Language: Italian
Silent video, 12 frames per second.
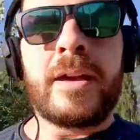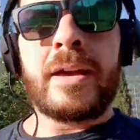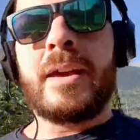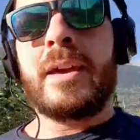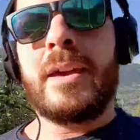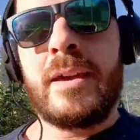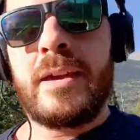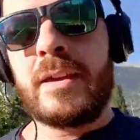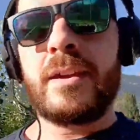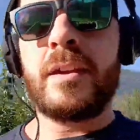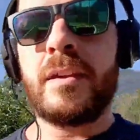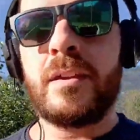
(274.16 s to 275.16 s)
e
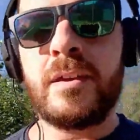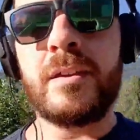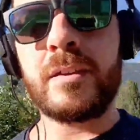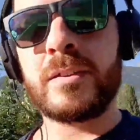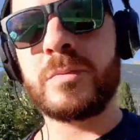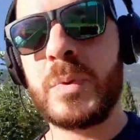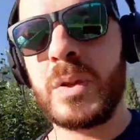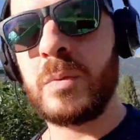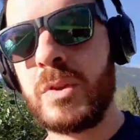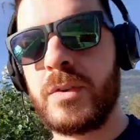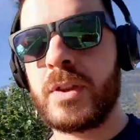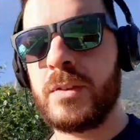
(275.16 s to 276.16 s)

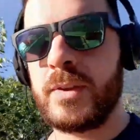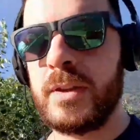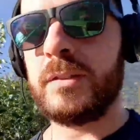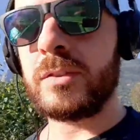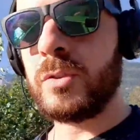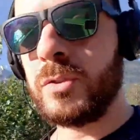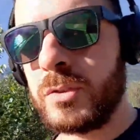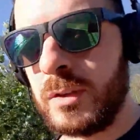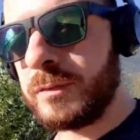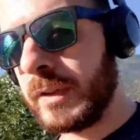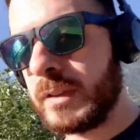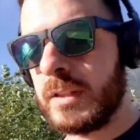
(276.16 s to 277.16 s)
speriamo di avere vari scontri
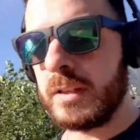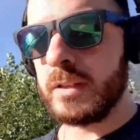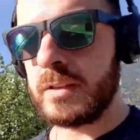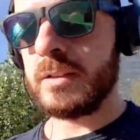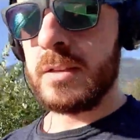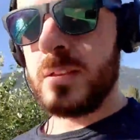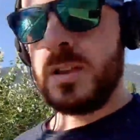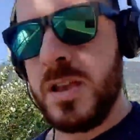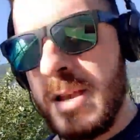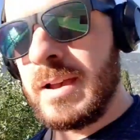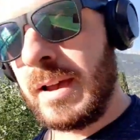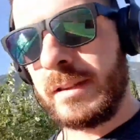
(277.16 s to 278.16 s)
infatti
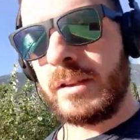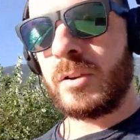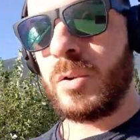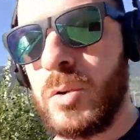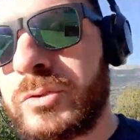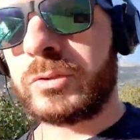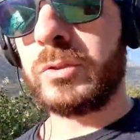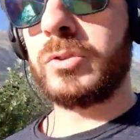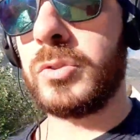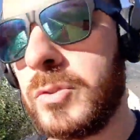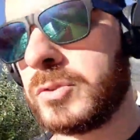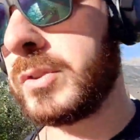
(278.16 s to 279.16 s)
ad agosto
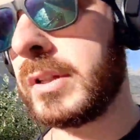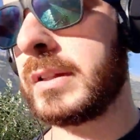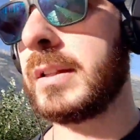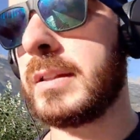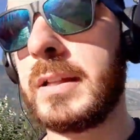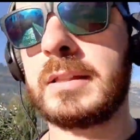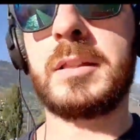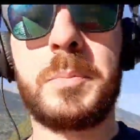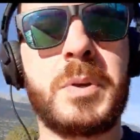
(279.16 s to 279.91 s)
ci sono state tante